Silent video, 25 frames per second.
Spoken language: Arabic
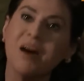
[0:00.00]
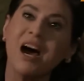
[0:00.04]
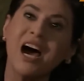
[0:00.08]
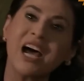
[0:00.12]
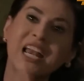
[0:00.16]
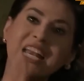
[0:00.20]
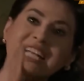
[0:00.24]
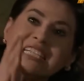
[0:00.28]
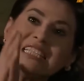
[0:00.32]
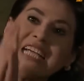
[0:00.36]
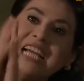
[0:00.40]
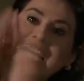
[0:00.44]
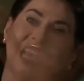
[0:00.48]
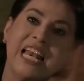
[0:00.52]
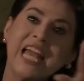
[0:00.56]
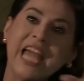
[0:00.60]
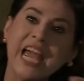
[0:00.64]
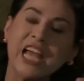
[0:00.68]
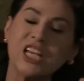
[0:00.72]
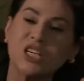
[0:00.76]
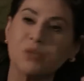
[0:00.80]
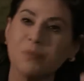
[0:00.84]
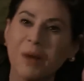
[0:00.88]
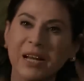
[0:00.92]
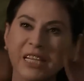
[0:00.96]
مالت
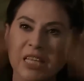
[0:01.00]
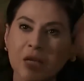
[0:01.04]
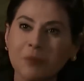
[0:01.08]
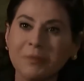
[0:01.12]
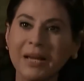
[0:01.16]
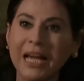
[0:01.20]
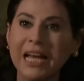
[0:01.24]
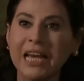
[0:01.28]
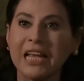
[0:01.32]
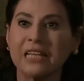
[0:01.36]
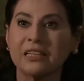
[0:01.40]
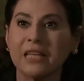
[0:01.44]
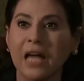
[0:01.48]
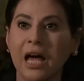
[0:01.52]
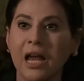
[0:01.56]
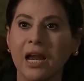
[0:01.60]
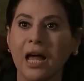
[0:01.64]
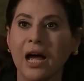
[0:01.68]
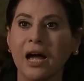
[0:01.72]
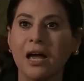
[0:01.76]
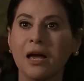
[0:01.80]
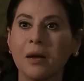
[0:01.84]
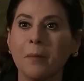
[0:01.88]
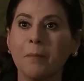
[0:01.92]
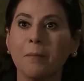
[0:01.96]
عليك ما دمنا عليه
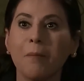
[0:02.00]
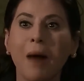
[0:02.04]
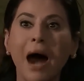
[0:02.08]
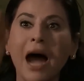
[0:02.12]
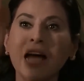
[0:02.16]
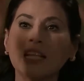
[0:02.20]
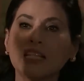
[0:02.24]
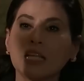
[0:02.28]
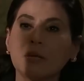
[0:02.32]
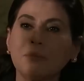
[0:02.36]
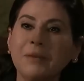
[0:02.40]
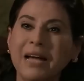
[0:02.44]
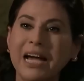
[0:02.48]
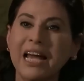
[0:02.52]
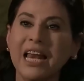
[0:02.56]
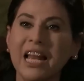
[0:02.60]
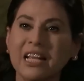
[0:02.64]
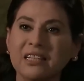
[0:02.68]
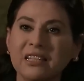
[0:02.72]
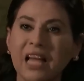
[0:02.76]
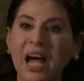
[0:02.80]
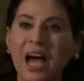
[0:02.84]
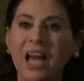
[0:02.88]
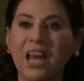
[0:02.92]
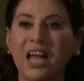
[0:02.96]
طالعه ما دمنا
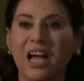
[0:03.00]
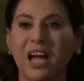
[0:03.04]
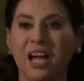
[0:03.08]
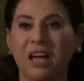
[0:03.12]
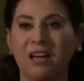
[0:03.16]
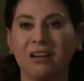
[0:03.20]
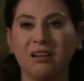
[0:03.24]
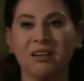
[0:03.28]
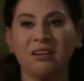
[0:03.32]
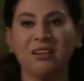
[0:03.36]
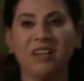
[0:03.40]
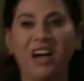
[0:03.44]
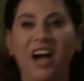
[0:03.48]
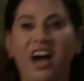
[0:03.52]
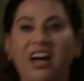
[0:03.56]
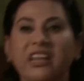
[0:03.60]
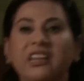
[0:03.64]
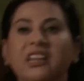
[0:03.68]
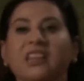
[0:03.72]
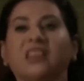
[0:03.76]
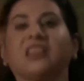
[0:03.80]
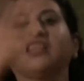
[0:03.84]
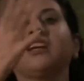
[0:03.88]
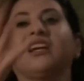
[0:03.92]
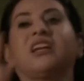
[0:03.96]
عليه طالعه طالعه
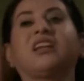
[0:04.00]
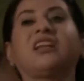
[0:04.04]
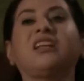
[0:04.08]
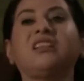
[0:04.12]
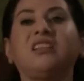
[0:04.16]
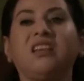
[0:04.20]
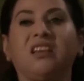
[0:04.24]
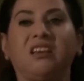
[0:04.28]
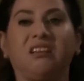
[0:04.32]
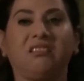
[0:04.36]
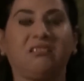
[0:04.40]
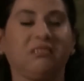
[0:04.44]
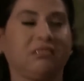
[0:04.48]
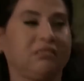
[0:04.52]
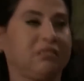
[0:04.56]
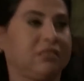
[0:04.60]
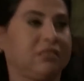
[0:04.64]
حظ الردي